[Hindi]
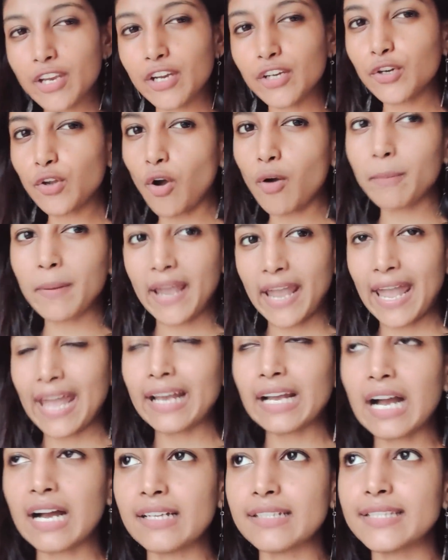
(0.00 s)
हो कि ये टॉप
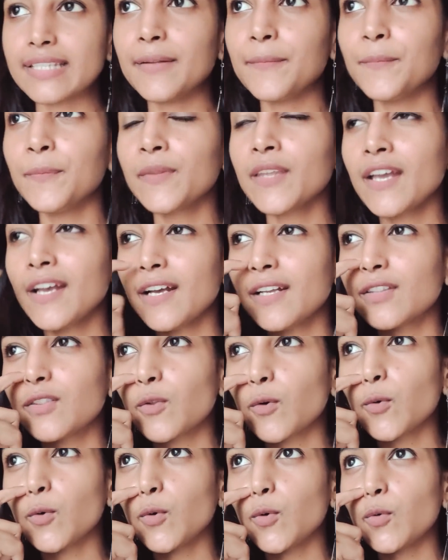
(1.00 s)
है कहाँ से
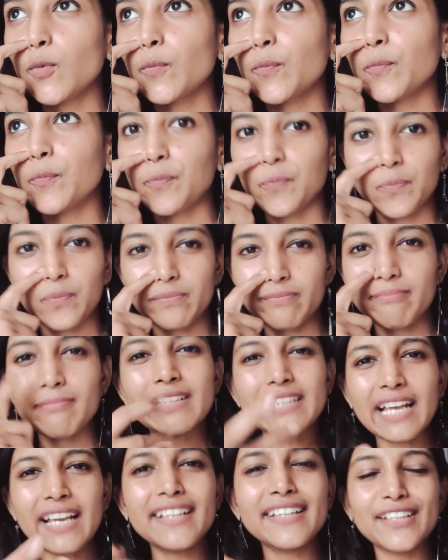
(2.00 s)
तो
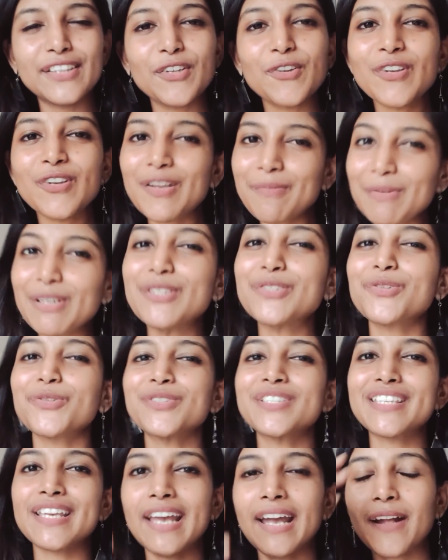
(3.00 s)
बता ही देती हूँ ये
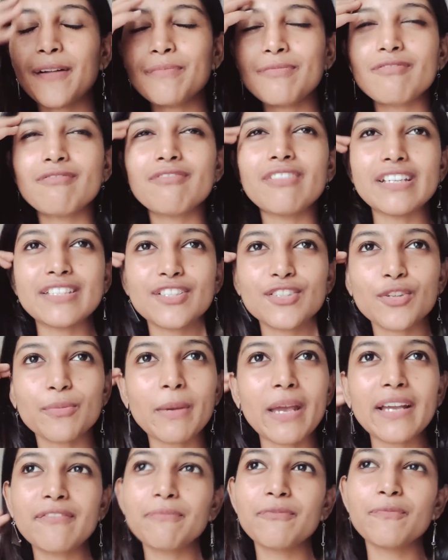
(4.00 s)
मीशो से है वैसे तो
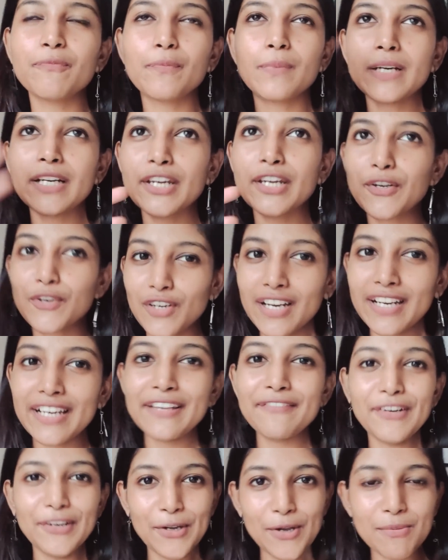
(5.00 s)
मैं एक
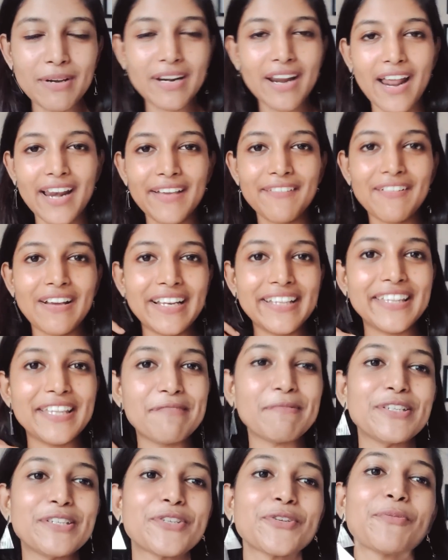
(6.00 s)
पर्टिकुलरली वीडियो बनाने वाली
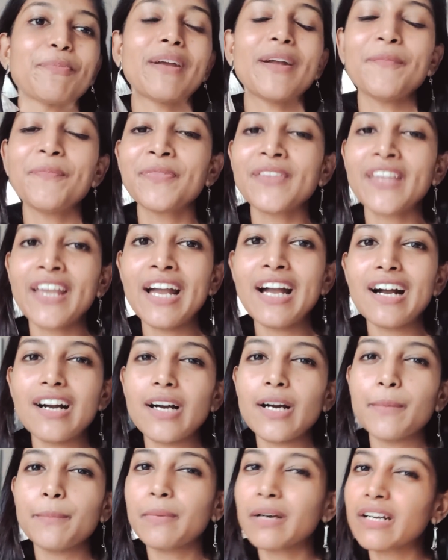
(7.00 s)
थी मीशो पे
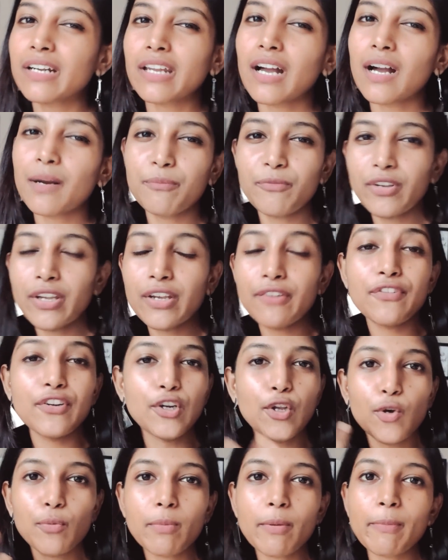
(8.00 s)
आ, बट अब ये
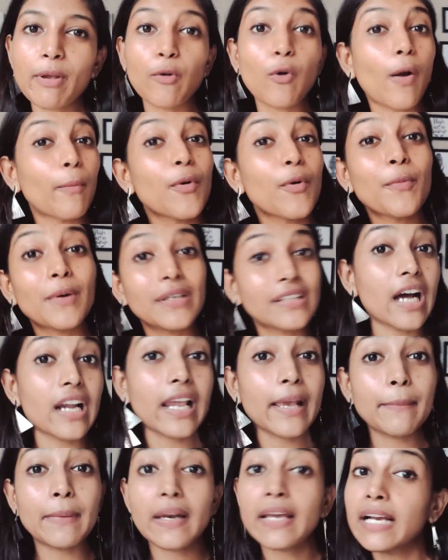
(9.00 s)
वीडियो में मेरे को आपको
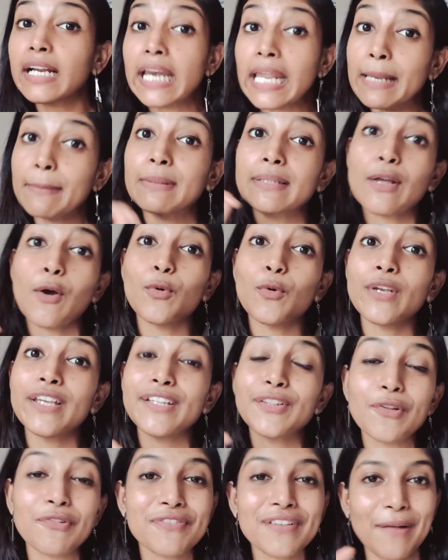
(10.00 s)
बताना ही पड़ेगा नहीं
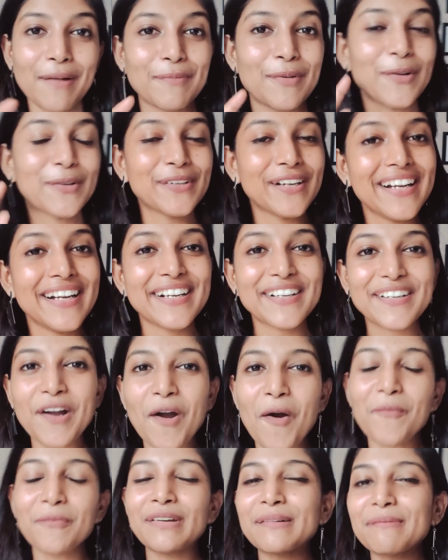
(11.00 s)
बताऊँगी तो फिर आप लोग
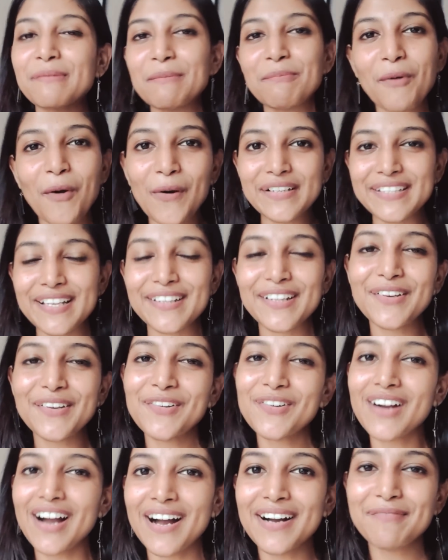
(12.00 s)
कमेंट पे बहुत ज़्यादा
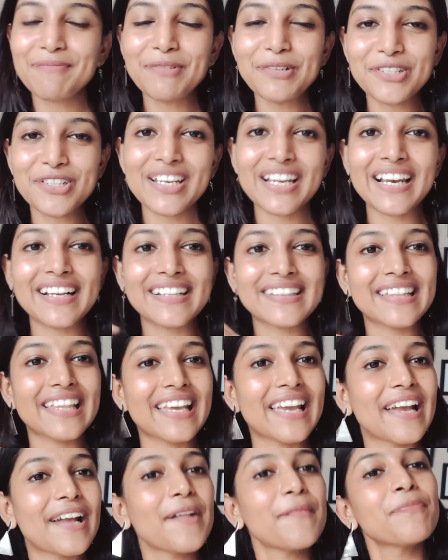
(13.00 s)
लोग पूछने
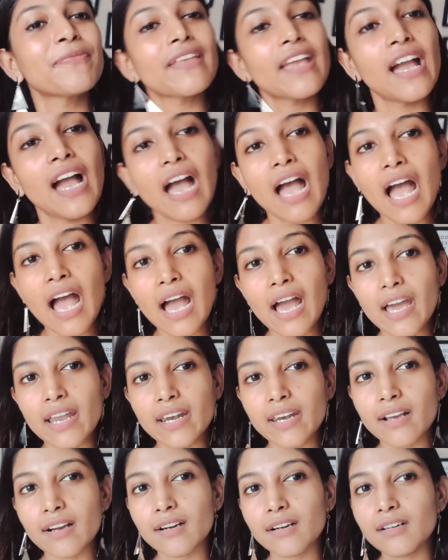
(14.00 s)
लगते हैं
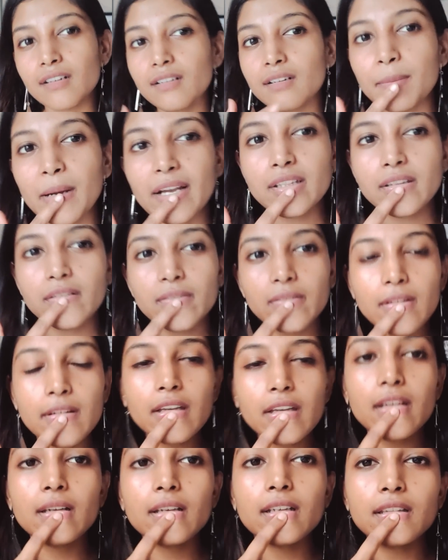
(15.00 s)
एंड बाय द
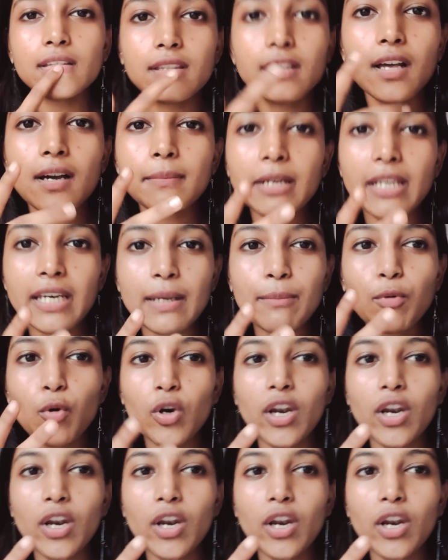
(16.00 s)
वे इतना मैंने